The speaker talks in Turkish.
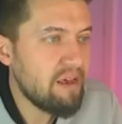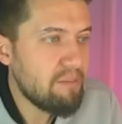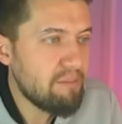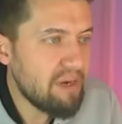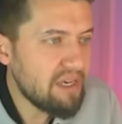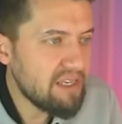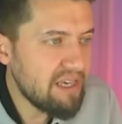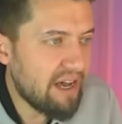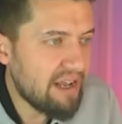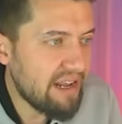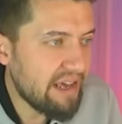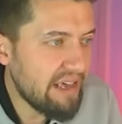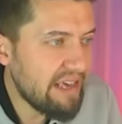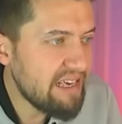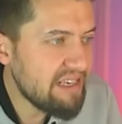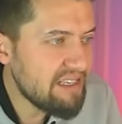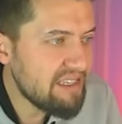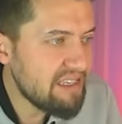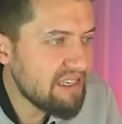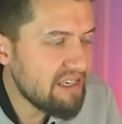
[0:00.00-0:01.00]
Pekala
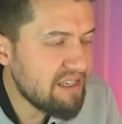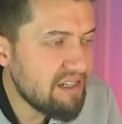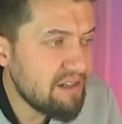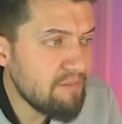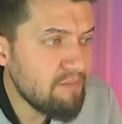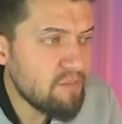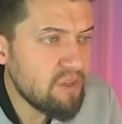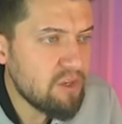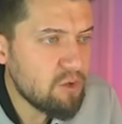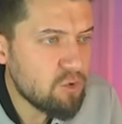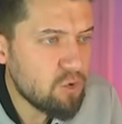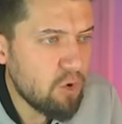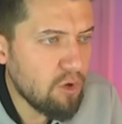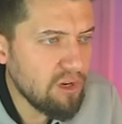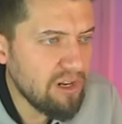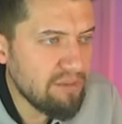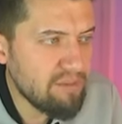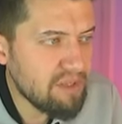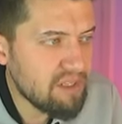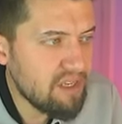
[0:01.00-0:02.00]
eksi 2'nin
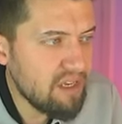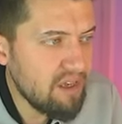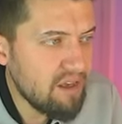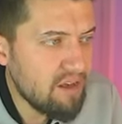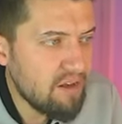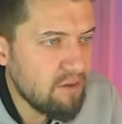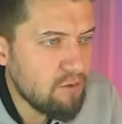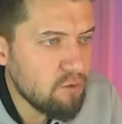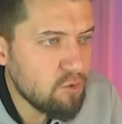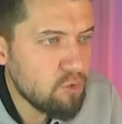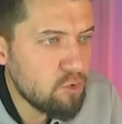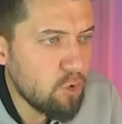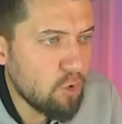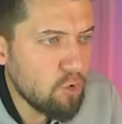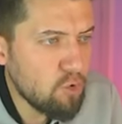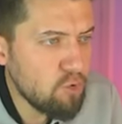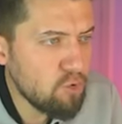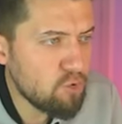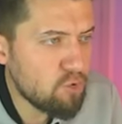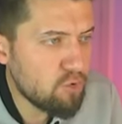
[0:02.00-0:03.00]
sol limiti
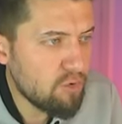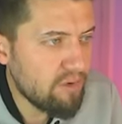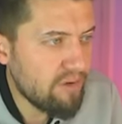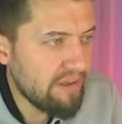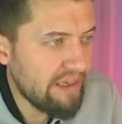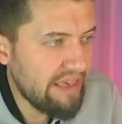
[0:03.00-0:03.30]
9,